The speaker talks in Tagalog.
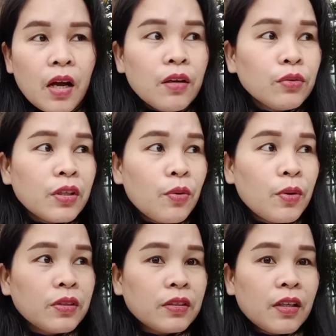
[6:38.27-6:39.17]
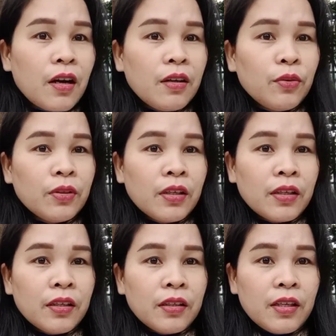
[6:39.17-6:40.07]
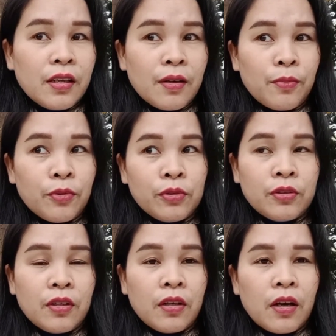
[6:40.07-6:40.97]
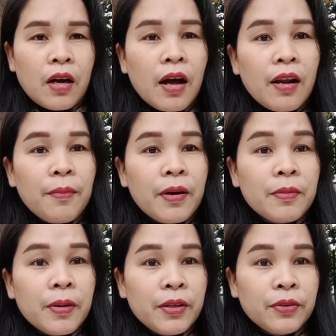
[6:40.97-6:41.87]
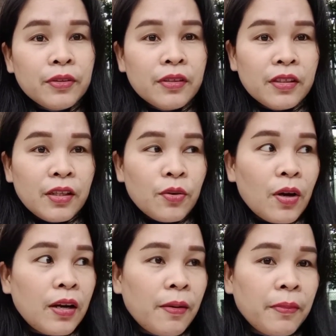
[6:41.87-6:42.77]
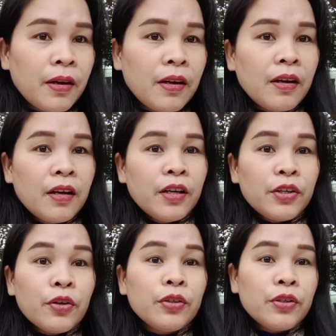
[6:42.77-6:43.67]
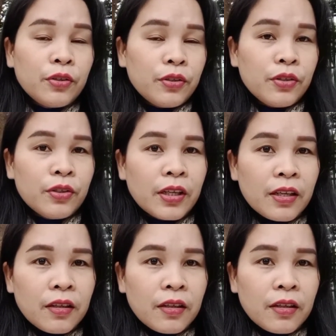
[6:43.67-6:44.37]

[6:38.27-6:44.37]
anong tawag sa Tagalog ng ginamos? Alamang ba 'yun? Hindi ko alam. 'Yon, 'yon, 'yon ang